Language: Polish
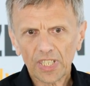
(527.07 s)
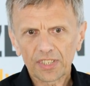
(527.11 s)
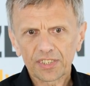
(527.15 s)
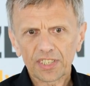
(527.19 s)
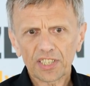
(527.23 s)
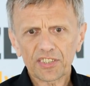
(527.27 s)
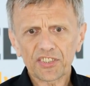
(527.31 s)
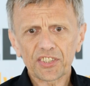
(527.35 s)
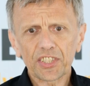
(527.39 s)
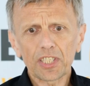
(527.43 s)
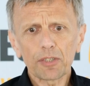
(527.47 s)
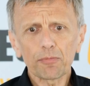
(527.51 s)

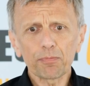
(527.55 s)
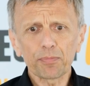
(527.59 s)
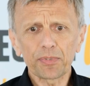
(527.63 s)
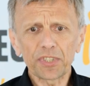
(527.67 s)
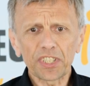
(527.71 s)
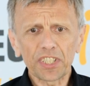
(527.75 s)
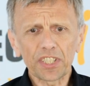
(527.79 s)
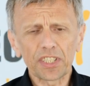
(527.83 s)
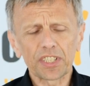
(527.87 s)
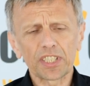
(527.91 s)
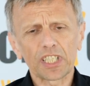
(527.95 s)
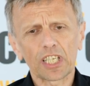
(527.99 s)

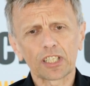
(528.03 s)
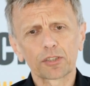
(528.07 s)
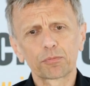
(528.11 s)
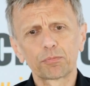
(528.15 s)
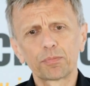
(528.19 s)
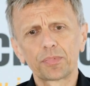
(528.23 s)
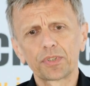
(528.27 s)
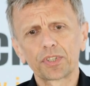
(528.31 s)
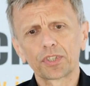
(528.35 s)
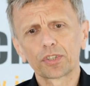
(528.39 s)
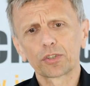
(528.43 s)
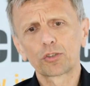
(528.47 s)
Następna
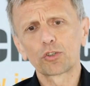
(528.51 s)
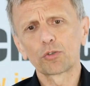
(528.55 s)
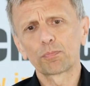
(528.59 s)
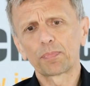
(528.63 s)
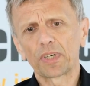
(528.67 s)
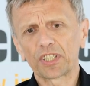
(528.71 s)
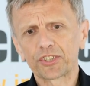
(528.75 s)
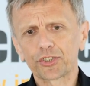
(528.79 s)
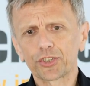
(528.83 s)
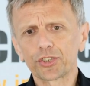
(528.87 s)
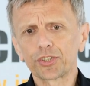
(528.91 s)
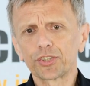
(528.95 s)
jakby
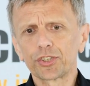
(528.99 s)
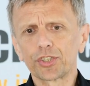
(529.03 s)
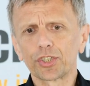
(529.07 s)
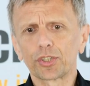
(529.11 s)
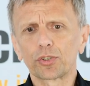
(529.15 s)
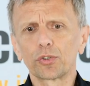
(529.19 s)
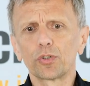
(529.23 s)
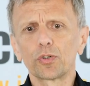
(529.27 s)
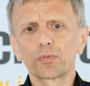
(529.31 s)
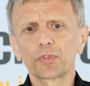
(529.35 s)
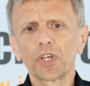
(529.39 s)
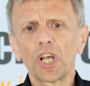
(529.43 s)
grupa
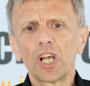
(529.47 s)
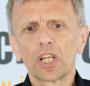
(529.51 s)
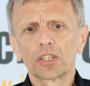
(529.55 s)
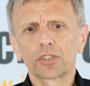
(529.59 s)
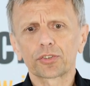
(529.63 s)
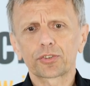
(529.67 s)
czynników,